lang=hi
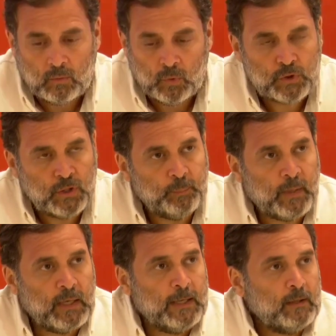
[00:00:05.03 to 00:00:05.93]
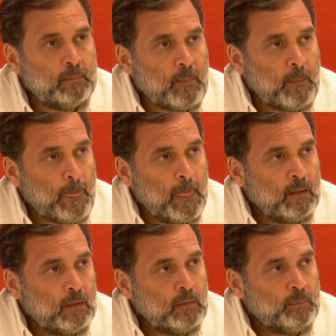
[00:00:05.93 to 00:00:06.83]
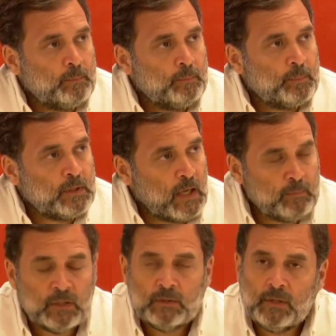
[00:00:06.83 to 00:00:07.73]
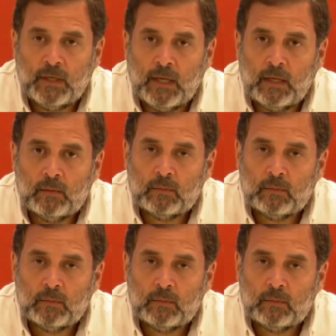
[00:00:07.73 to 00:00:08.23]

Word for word: कुछ दिन पहले प्रधानमंत्री ने